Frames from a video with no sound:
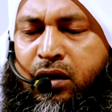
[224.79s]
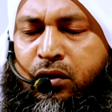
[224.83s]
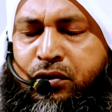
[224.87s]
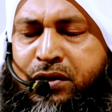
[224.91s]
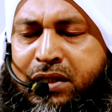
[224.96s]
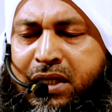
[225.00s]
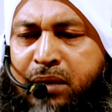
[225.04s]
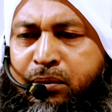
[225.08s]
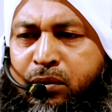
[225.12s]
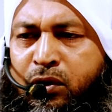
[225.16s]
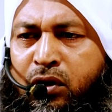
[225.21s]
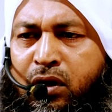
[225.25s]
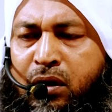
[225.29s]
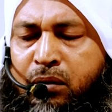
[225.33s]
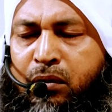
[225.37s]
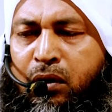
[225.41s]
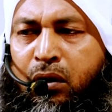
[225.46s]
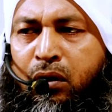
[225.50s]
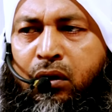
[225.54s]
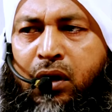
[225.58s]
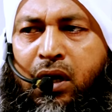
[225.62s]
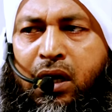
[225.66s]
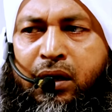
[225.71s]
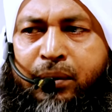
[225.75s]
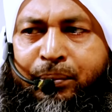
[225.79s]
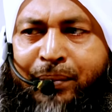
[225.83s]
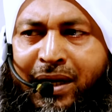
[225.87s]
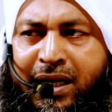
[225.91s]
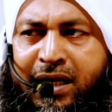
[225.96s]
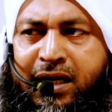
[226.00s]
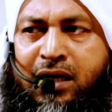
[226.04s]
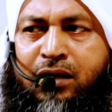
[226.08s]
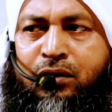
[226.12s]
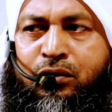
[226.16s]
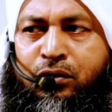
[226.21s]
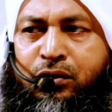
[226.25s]
আল হুসাইমিন রহমাউল্লাহ
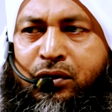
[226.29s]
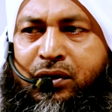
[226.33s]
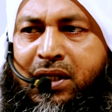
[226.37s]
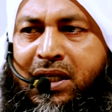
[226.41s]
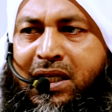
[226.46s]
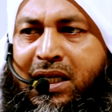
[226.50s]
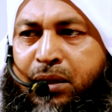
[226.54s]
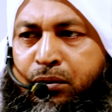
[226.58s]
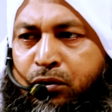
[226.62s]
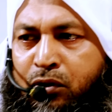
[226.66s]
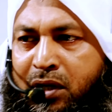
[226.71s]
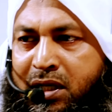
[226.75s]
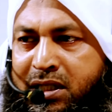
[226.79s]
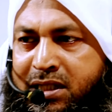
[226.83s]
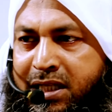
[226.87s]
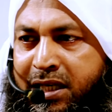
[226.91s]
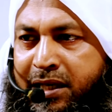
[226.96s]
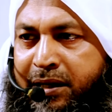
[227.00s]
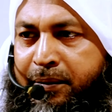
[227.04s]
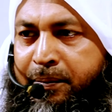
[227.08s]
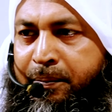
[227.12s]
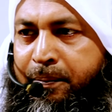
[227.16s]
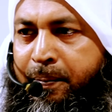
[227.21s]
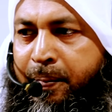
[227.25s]
ব্যাখ্যা করতে গিয়ে বলেছেন